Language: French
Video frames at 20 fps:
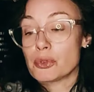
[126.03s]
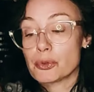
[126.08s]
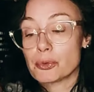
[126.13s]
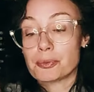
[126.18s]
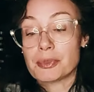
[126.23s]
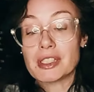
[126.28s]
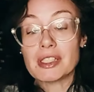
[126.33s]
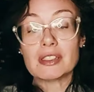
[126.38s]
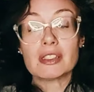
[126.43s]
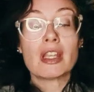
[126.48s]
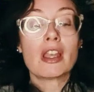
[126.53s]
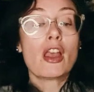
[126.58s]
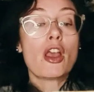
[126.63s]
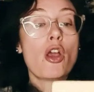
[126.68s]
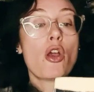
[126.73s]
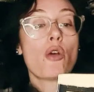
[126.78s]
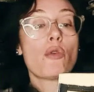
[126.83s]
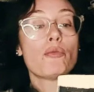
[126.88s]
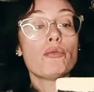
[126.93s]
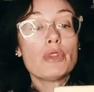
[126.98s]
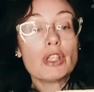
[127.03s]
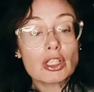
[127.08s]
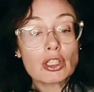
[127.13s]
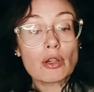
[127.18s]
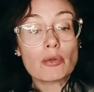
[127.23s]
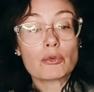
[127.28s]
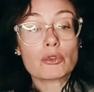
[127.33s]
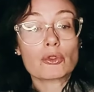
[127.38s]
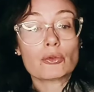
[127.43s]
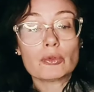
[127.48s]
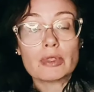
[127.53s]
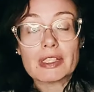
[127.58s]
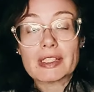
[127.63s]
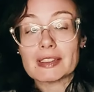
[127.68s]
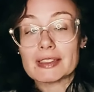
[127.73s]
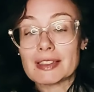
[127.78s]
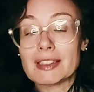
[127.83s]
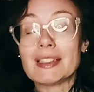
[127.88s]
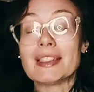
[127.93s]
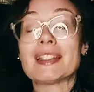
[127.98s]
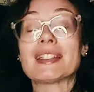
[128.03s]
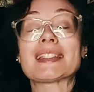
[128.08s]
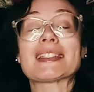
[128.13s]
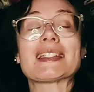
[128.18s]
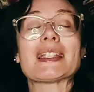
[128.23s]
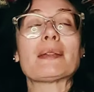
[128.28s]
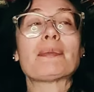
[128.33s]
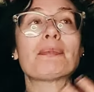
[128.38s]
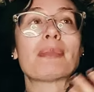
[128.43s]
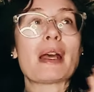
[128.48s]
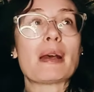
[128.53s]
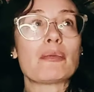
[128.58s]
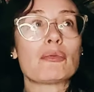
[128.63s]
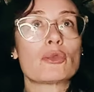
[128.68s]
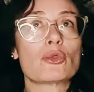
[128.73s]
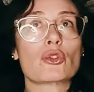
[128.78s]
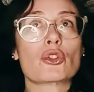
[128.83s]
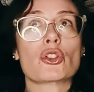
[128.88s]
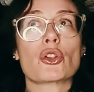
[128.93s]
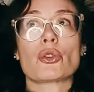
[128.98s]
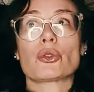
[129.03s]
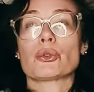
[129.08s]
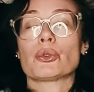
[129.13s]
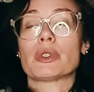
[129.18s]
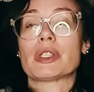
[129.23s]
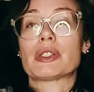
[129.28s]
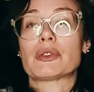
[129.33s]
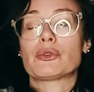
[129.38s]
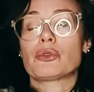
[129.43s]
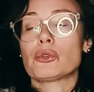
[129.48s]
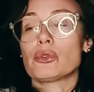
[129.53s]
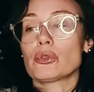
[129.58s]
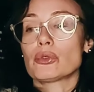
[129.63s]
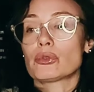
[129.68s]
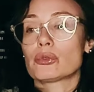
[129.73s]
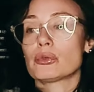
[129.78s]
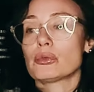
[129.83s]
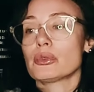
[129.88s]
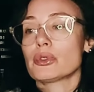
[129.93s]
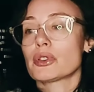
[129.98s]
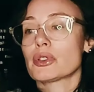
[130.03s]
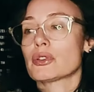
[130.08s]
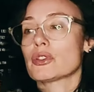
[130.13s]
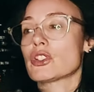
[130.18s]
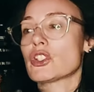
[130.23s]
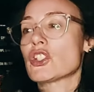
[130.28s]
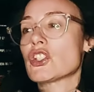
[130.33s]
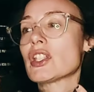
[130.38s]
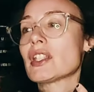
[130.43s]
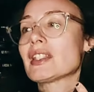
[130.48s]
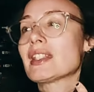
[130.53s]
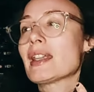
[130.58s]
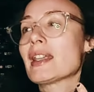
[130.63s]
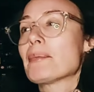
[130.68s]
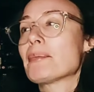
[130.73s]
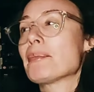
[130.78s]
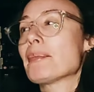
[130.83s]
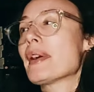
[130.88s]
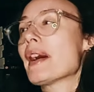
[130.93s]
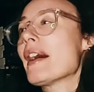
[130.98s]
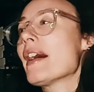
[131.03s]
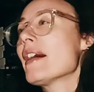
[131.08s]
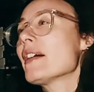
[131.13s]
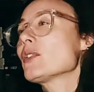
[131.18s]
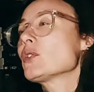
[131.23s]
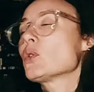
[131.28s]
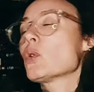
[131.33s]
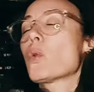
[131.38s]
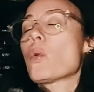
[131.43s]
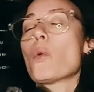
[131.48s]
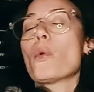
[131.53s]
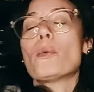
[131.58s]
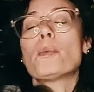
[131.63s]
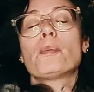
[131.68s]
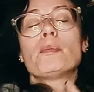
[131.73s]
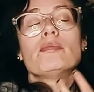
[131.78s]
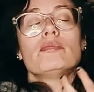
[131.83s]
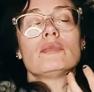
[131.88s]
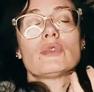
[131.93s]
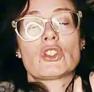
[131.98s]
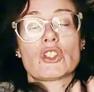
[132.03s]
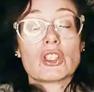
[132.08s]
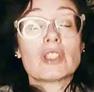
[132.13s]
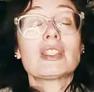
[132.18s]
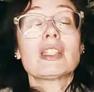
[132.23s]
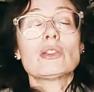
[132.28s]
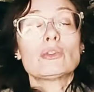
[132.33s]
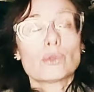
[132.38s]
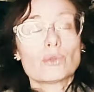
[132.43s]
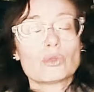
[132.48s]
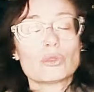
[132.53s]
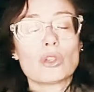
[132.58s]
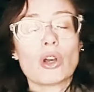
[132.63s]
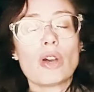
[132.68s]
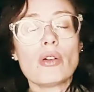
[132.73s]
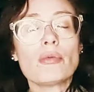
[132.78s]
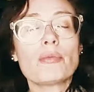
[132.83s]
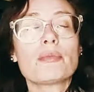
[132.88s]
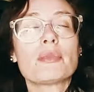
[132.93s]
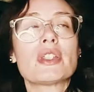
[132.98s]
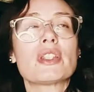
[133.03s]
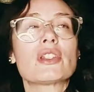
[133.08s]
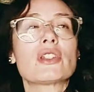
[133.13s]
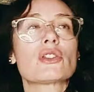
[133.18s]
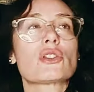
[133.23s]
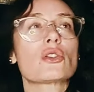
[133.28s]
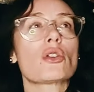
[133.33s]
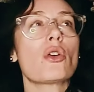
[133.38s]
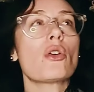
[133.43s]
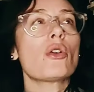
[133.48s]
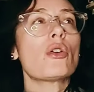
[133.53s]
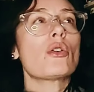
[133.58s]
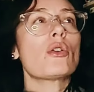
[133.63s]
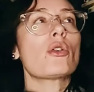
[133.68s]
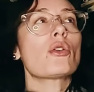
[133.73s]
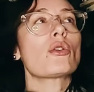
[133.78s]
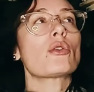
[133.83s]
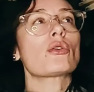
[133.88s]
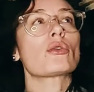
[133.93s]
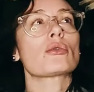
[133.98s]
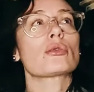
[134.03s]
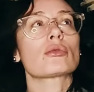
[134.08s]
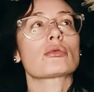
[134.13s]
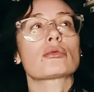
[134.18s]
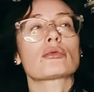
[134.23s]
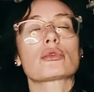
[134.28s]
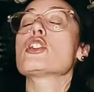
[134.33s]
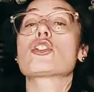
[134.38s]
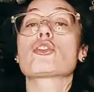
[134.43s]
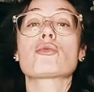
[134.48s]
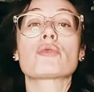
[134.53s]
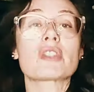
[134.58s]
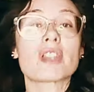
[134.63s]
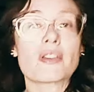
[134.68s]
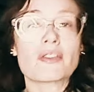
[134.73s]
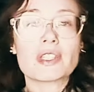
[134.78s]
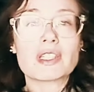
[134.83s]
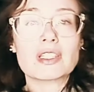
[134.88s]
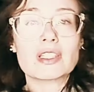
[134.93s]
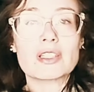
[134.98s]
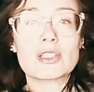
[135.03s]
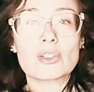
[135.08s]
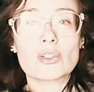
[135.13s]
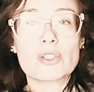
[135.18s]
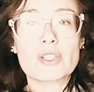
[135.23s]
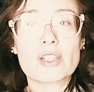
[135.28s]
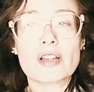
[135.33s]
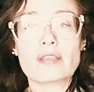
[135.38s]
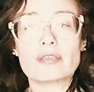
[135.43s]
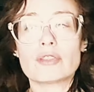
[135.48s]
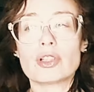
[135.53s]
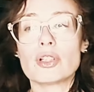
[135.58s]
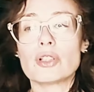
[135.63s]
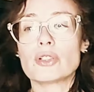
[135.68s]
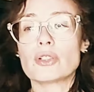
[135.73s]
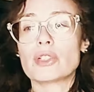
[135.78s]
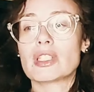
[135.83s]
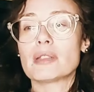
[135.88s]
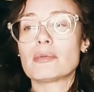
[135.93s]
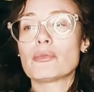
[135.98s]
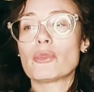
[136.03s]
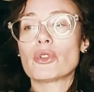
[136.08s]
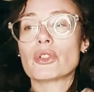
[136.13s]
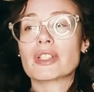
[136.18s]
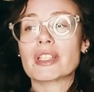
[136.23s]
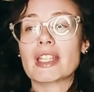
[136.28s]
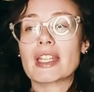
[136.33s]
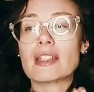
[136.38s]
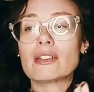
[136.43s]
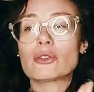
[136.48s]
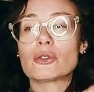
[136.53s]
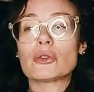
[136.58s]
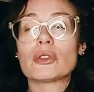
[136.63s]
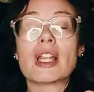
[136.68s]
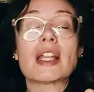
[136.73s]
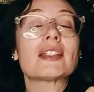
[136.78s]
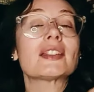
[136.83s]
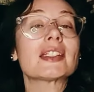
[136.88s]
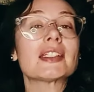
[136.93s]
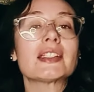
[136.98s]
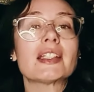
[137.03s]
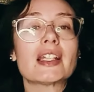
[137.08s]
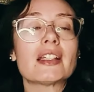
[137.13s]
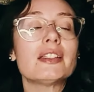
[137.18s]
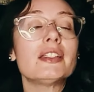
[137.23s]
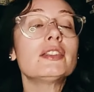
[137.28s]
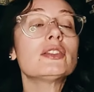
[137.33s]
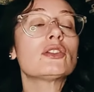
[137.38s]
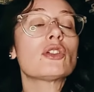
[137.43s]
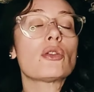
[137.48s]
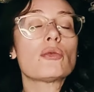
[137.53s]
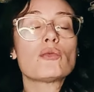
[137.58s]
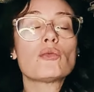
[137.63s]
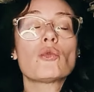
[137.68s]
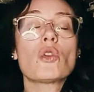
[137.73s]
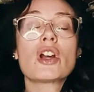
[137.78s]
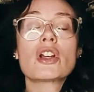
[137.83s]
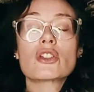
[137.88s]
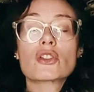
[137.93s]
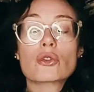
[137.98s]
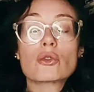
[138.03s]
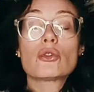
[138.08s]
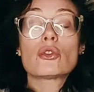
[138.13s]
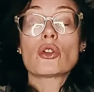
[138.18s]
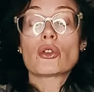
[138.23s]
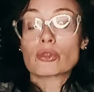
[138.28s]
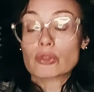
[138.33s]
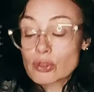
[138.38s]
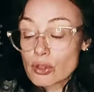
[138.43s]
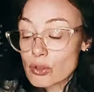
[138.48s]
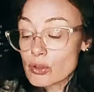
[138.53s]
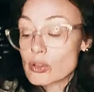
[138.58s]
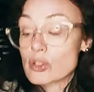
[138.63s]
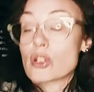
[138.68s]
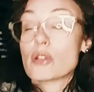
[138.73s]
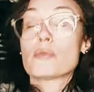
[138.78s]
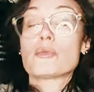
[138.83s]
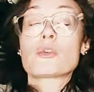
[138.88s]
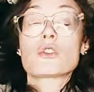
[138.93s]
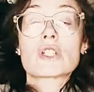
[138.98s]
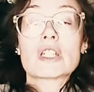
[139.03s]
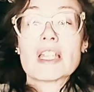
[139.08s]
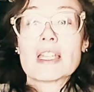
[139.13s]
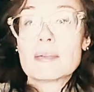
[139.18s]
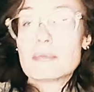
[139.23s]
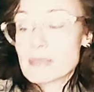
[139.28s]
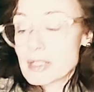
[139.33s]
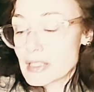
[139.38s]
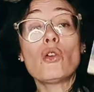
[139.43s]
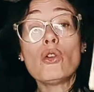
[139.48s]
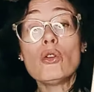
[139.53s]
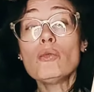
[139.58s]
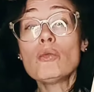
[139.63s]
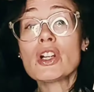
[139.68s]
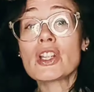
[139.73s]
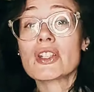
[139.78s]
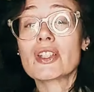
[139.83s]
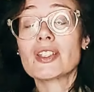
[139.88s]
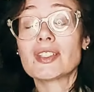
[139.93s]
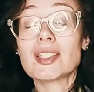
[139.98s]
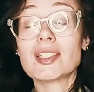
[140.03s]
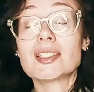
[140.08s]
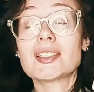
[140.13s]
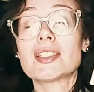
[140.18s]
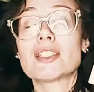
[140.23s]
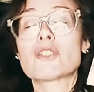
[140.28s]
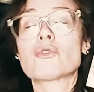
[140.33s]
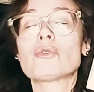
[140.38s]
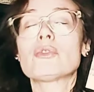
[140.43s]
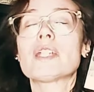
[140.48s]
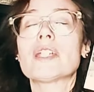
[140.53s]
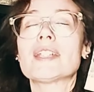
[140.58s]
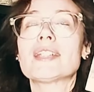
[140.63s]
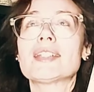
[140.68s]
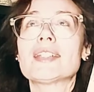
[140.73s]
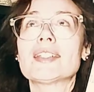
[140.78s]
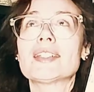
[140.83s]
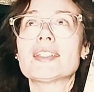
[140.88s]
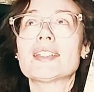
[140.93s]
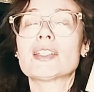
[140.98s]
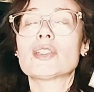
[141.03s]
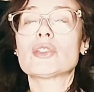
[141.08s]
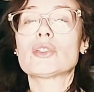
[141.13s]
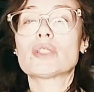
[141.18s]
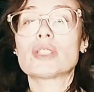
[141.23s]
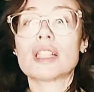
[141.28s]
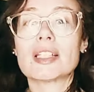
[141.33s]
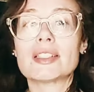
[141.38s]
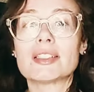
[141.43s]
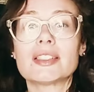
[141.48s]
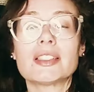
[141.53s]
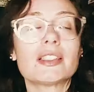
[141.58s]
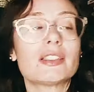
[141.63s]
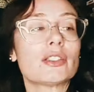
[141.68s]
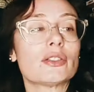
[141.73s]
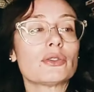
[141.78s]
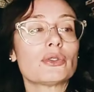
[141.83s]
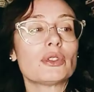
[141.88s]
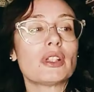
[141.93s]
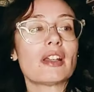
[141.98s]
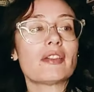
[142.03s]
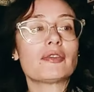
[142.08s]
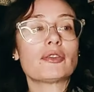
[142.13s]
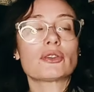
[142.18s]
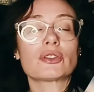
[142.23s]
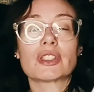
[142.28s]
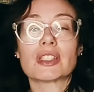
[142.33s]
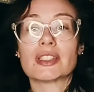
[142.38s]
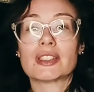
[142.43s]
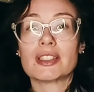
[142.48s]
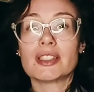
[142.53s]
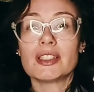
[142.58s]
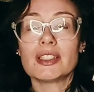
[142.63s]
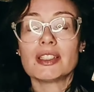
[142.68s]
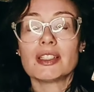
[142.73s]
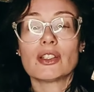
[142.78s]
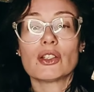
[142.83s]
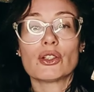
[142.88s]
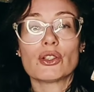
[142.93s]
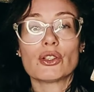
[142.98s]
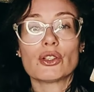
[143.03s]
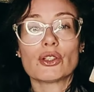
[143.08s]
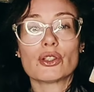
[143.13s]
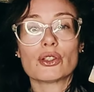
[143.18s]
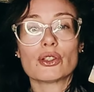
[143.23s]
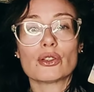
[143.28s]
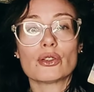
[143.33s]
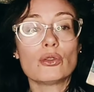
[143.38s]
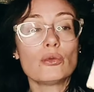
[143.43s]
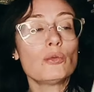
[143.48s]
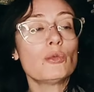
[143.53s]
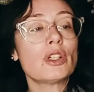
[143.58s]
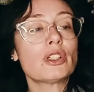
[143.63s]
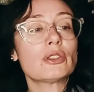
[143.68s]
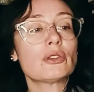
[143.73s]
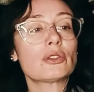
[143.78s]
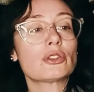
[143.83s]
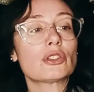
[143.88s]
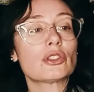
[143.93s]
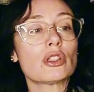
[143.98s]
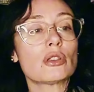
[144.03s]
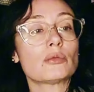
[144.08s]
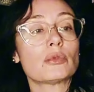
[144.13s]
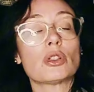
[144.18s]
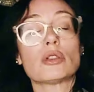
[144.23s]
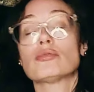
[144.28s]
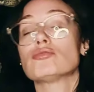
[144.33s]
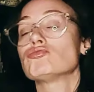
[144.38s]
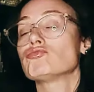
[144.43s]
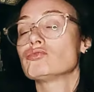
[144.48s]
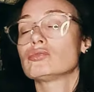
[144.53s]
Hobbit, mais comme je vous l'ai dit, c'est pas mon genre de lecture, donc j'étais pas trop... J'étais dedans, mais sans... Je vous avais dit dans un vlog qui manquait de l'adrénaline comme moi je l'entends, comme je l'aime. Au moins j'ai testé, je voulais tester ce classique de la fantasy. Euh, le mois d'octobre,